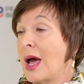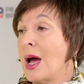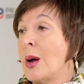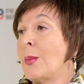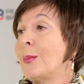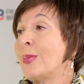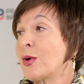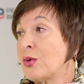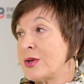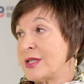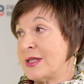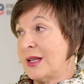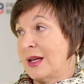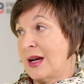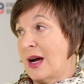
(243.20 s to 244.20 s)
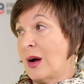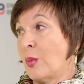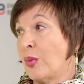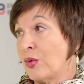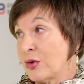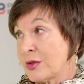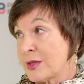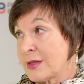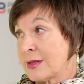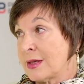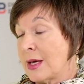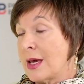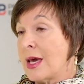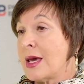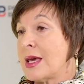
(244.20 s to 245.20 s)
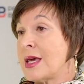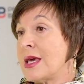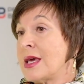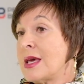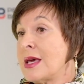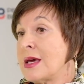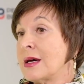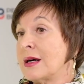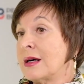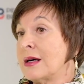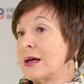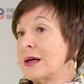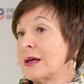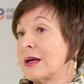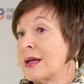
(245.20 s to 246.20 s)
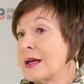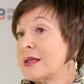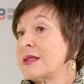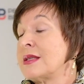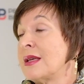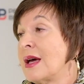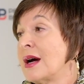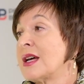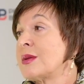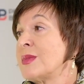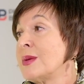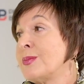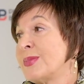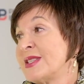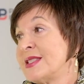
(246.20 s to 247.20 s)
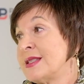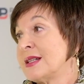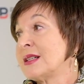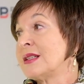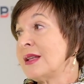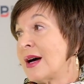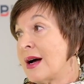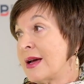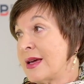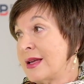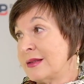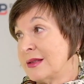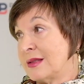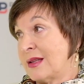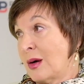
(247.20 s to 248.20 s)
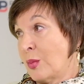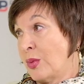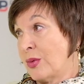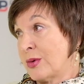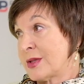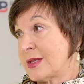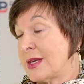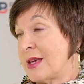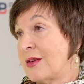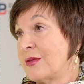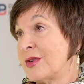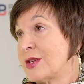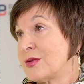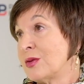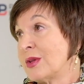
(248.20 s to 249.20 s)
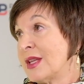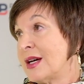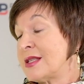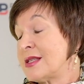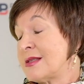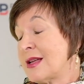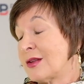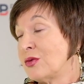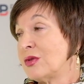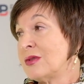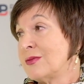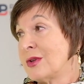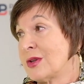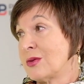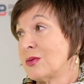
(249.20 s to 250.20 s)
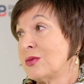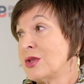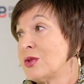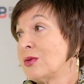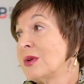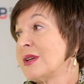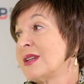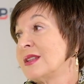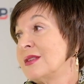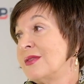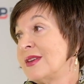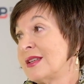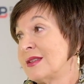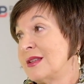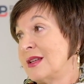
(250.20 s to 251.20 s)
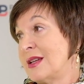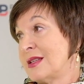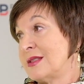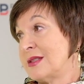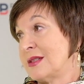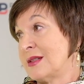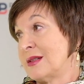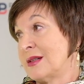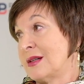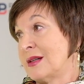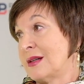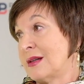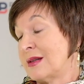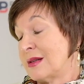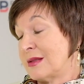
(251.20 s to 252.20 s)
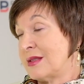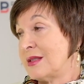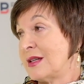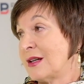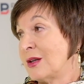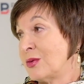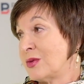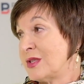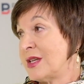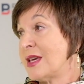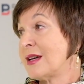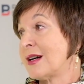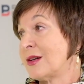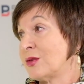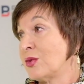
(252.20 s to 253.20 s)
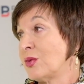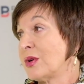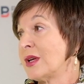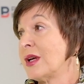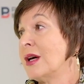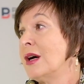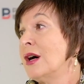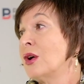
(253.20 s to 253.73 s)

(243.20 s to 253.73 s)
угу. бросили обоз, и э, Красная армия посекла этот обоз. И в результате на Дон вернулось только две трети э, тех людей, которые